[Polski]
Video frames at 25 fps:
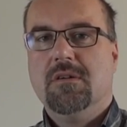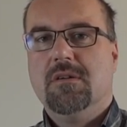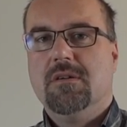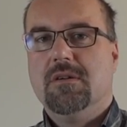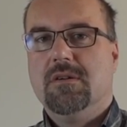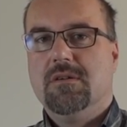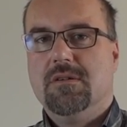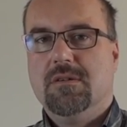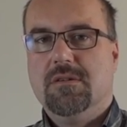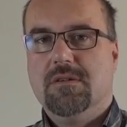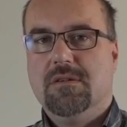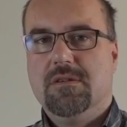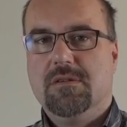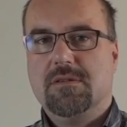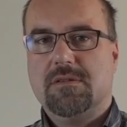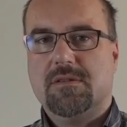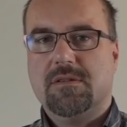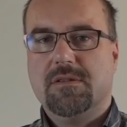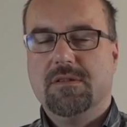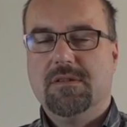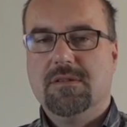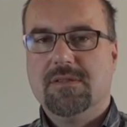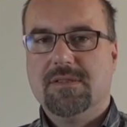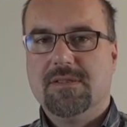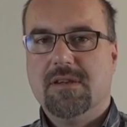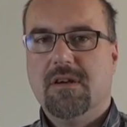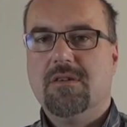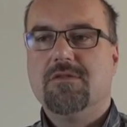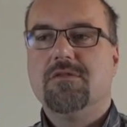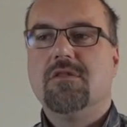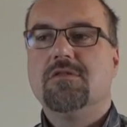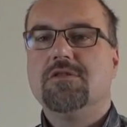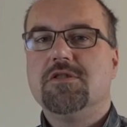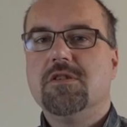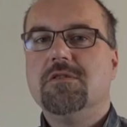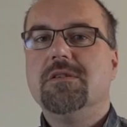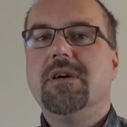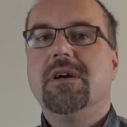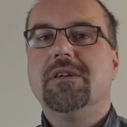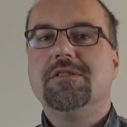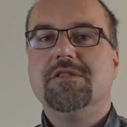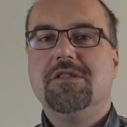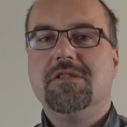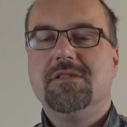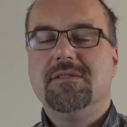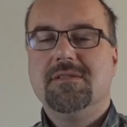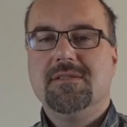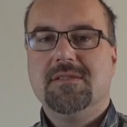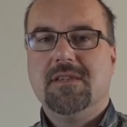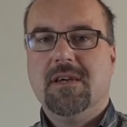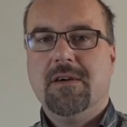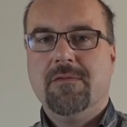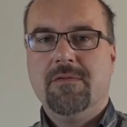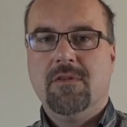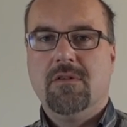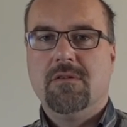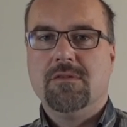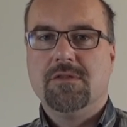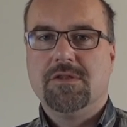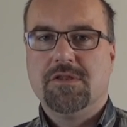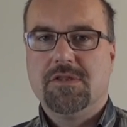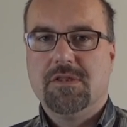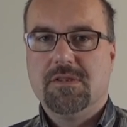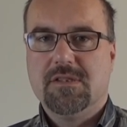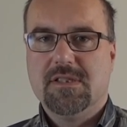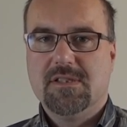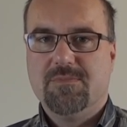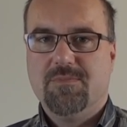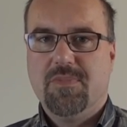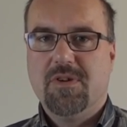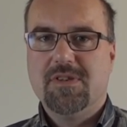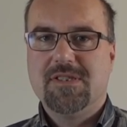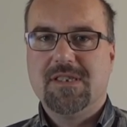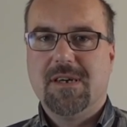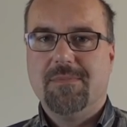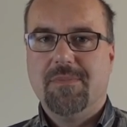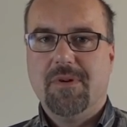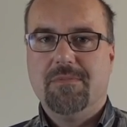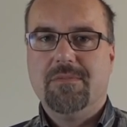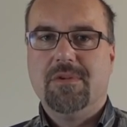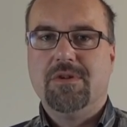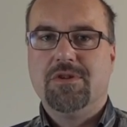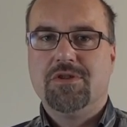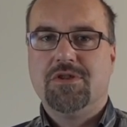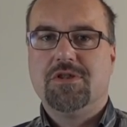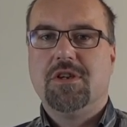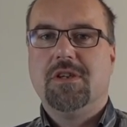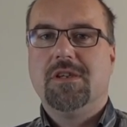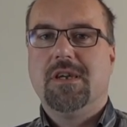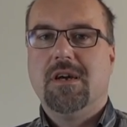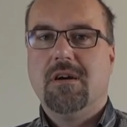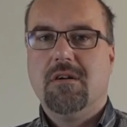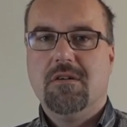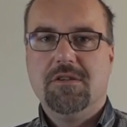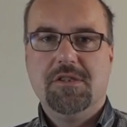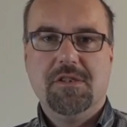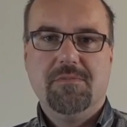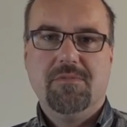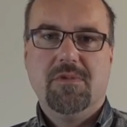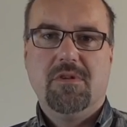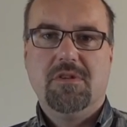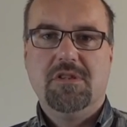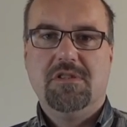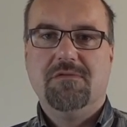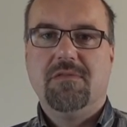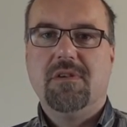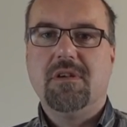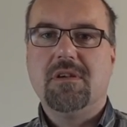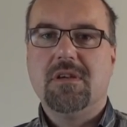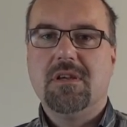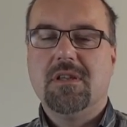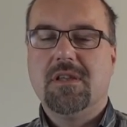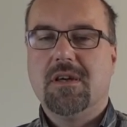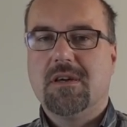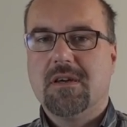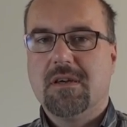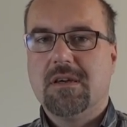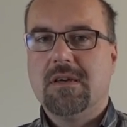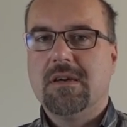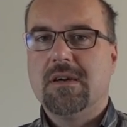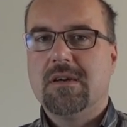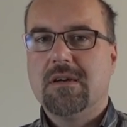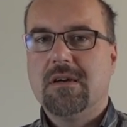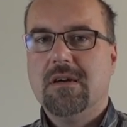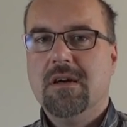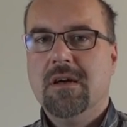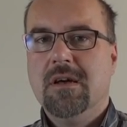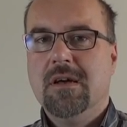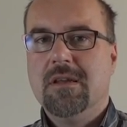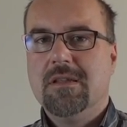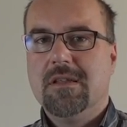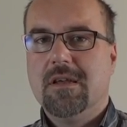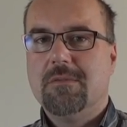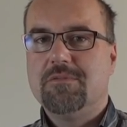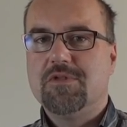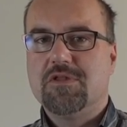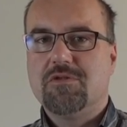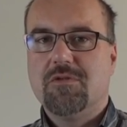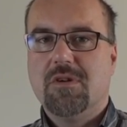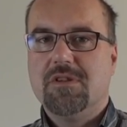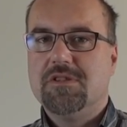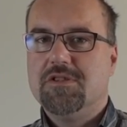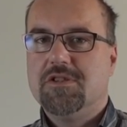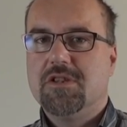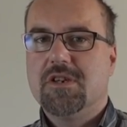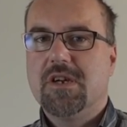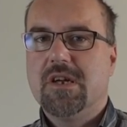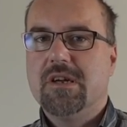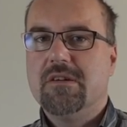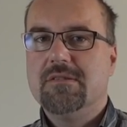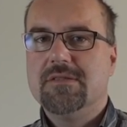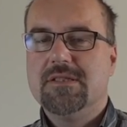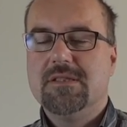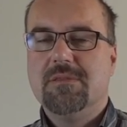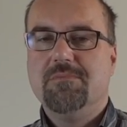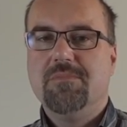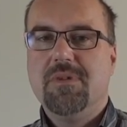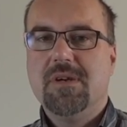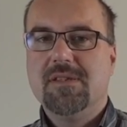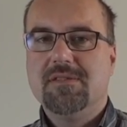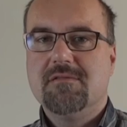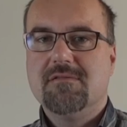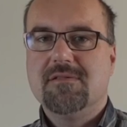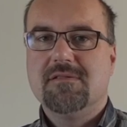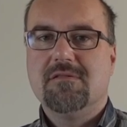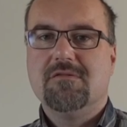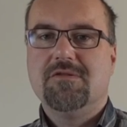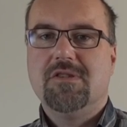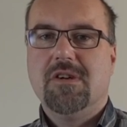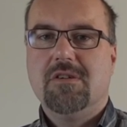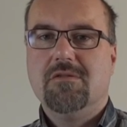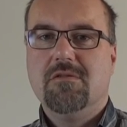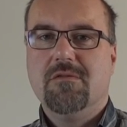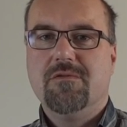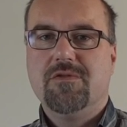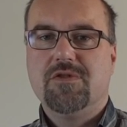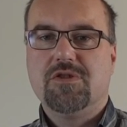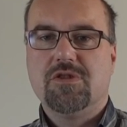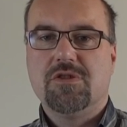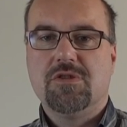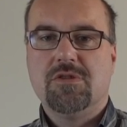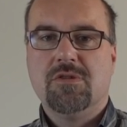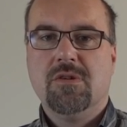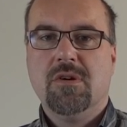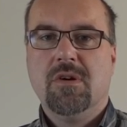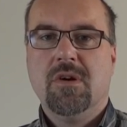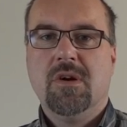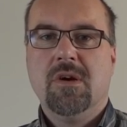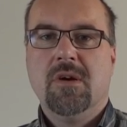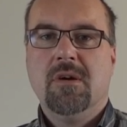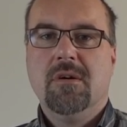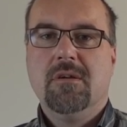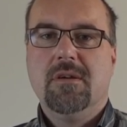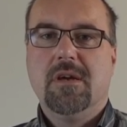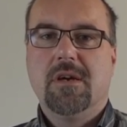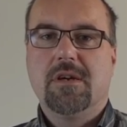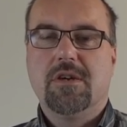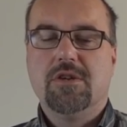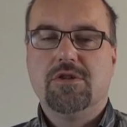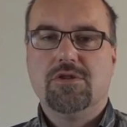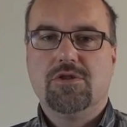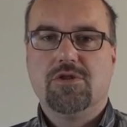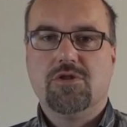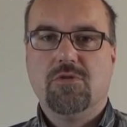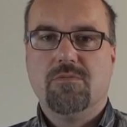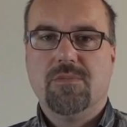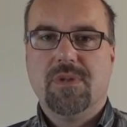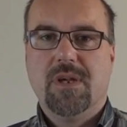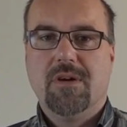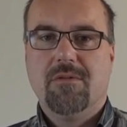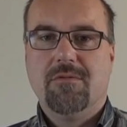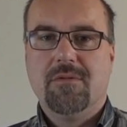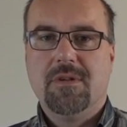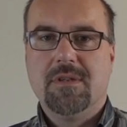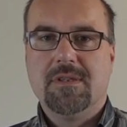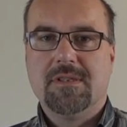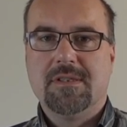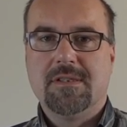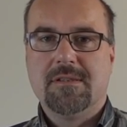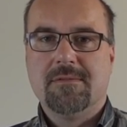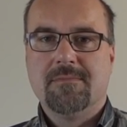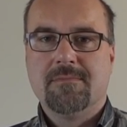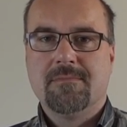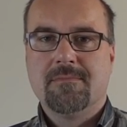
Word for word: Y, z otoczenia gdzieś z zewnątrz, spoza pomieszczenia. Chodzi mi o dźwięki takie jak na przykład czekający pies u sąsiadów, czy jakiś szum na ulicy.